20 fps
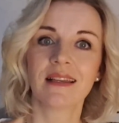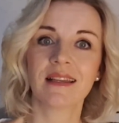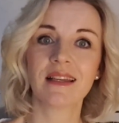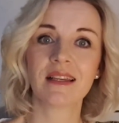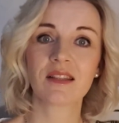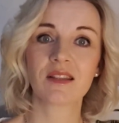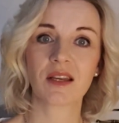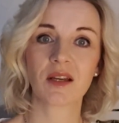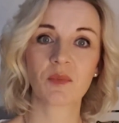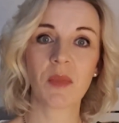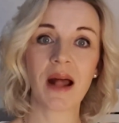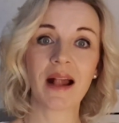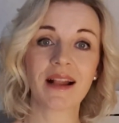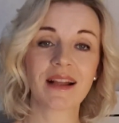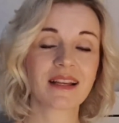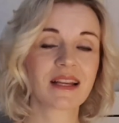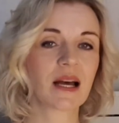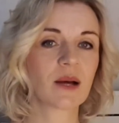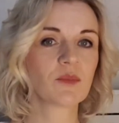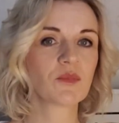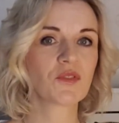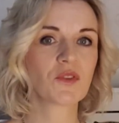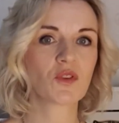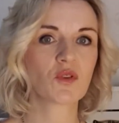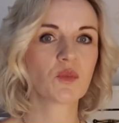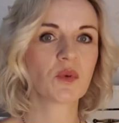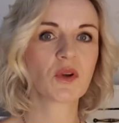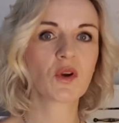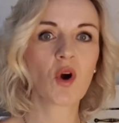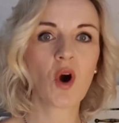ich sag mal, Kampf
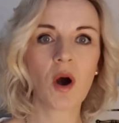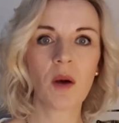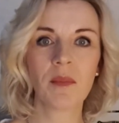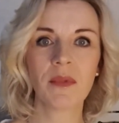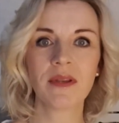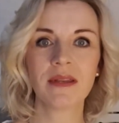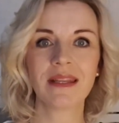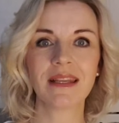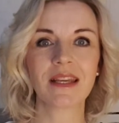zu bekommen,